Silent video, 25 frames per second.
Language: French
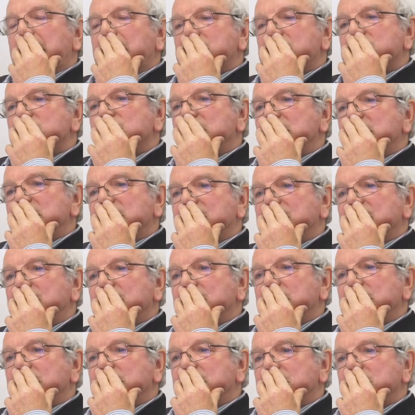Genève,
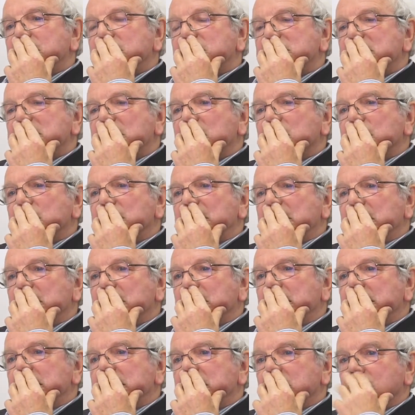dans un salon
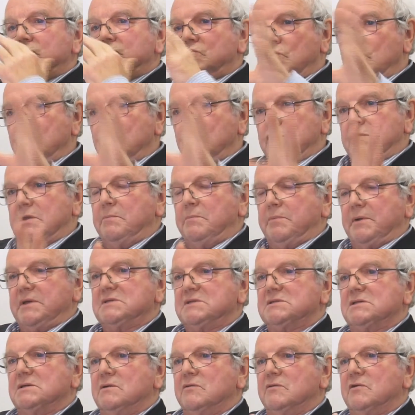d'art, où eux étaient
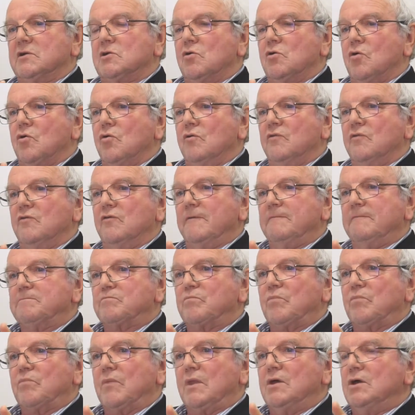présents avec leur œuvre.
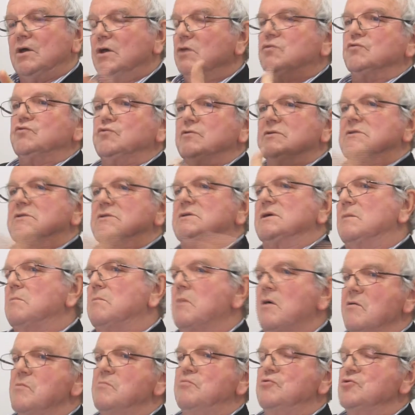Et tout de suite, ça
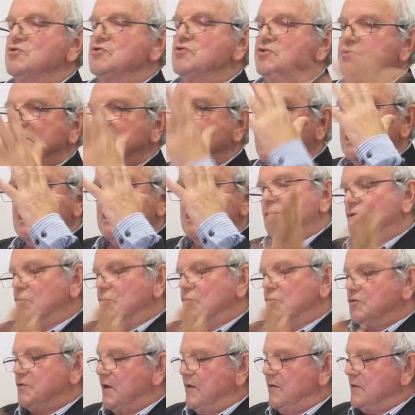m'avait plu. J'ai dit,
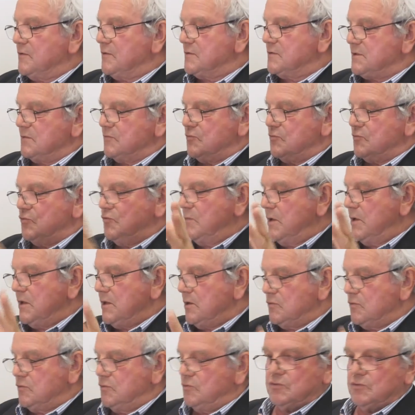on travaille ensemble d'une
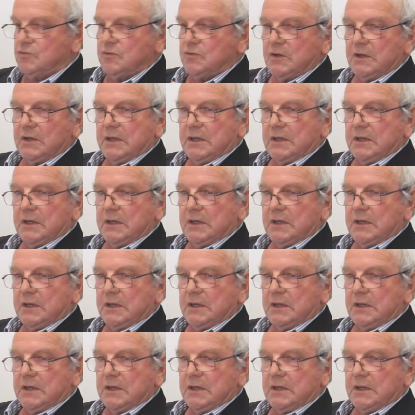manière ou d'une autre.